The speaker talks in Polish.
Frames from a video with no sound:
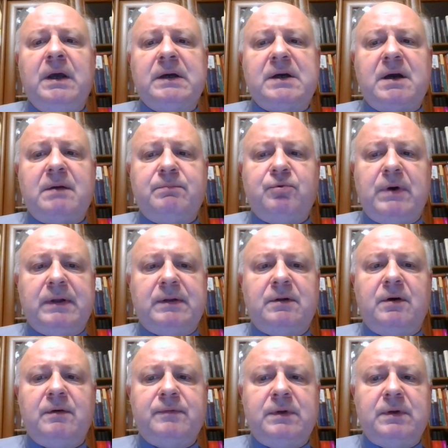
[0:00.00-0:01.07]

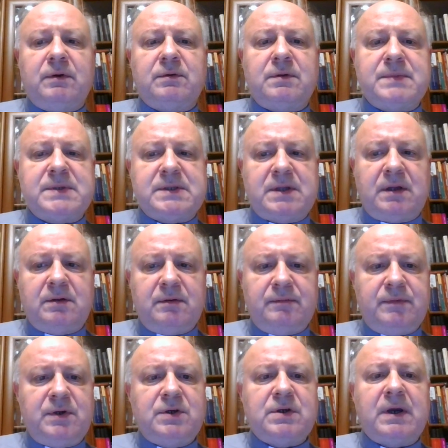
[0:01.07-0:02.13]
kapłanowi, o tym
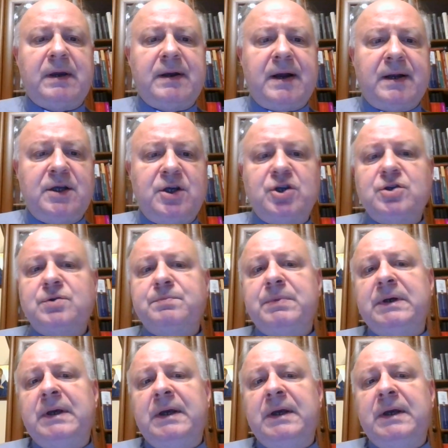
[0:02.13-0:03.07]
stanowi Księga Liczb.